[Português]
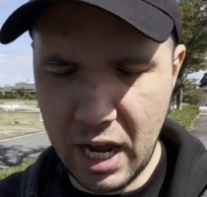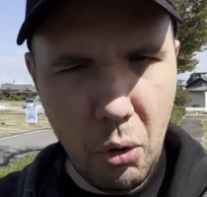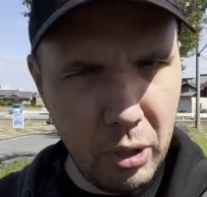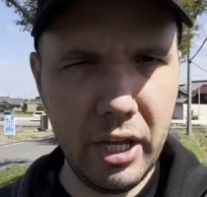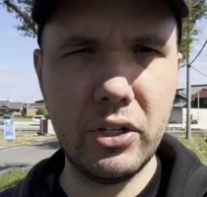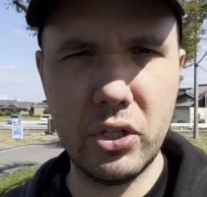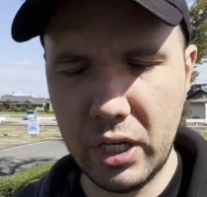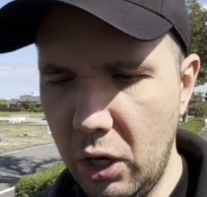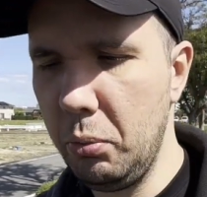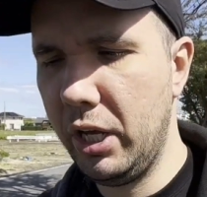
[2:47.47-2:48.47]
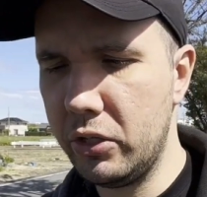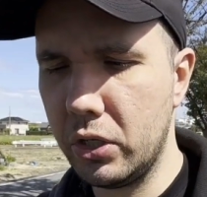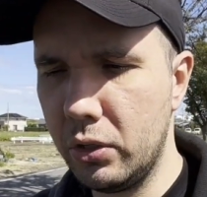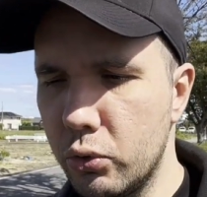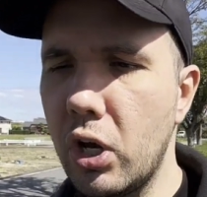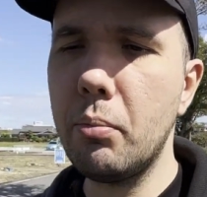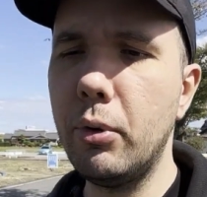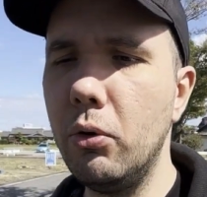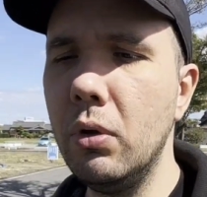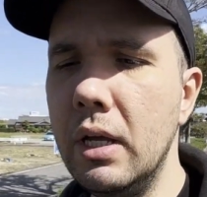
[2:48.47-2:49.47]
Realmente, realmente, aqui no
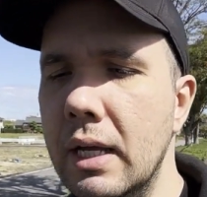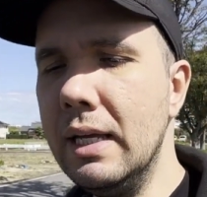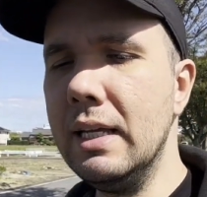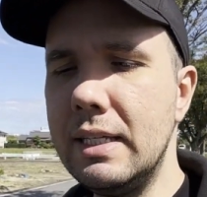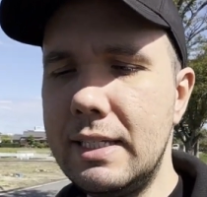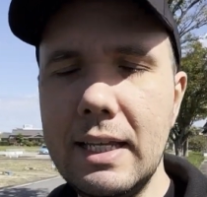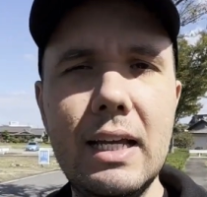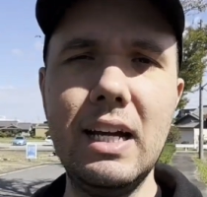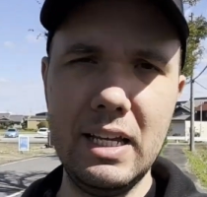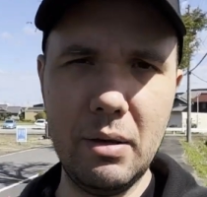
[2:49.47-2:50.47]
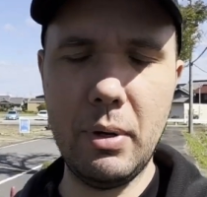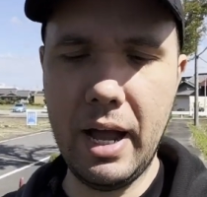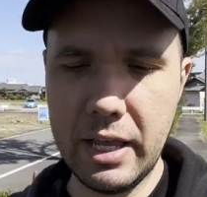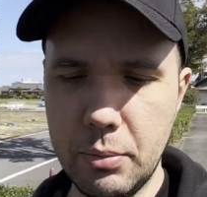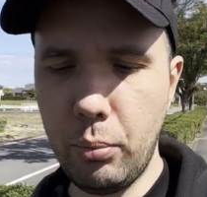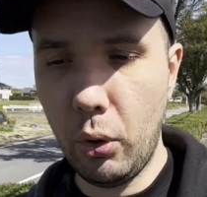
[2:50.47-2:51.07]
Japão se ganha mais.